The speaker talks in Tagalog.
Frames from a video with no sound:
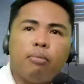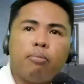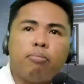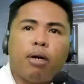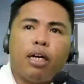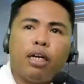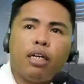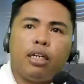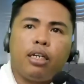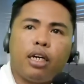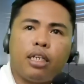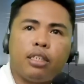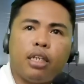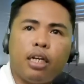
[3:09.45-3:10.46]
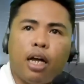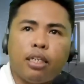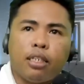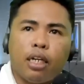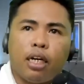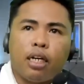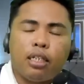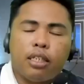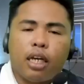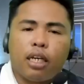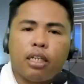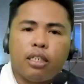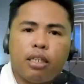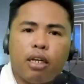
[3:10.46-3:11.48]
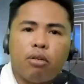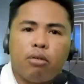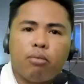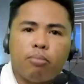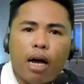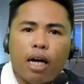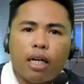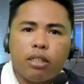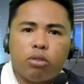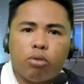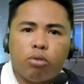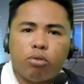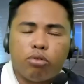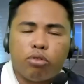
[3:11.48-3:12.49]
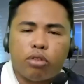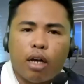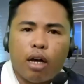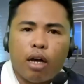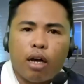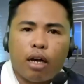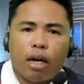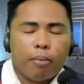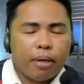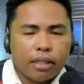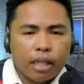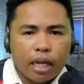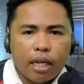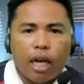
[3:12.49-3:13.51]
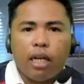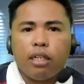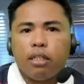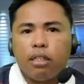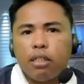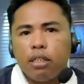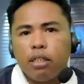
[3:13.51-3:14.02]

may kasalanan na hindi humahantong sa kamatayan.